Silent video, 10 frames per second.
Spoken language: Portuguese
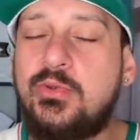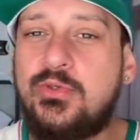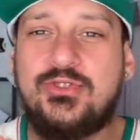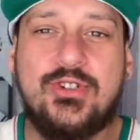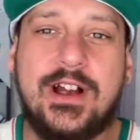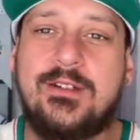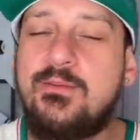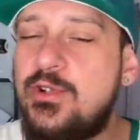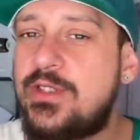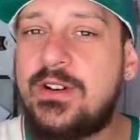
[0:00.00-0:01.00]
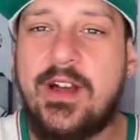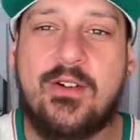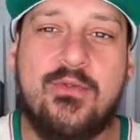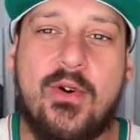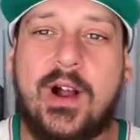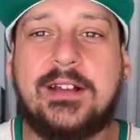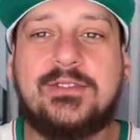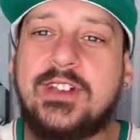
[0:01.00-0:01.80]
Dudu jogando muito e não é convocado,